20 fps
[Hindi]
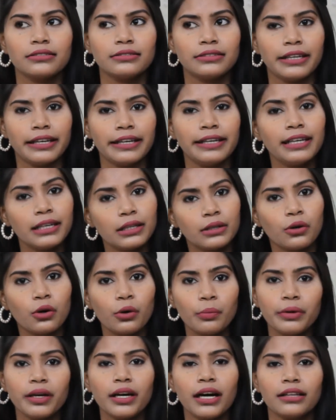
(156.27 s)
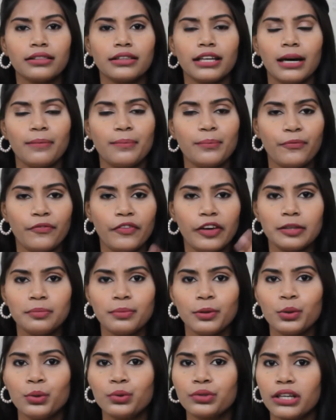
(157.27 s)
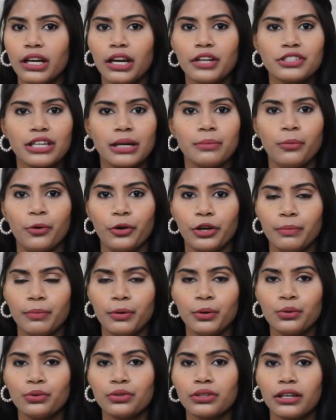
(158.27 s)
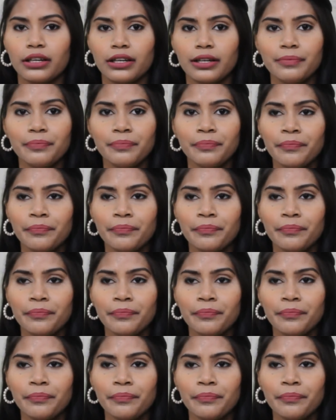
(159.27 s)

से ही ग्लो भी आता है आप फेस पे यूज़ करें चाहे बॉडी पे यूज़ करें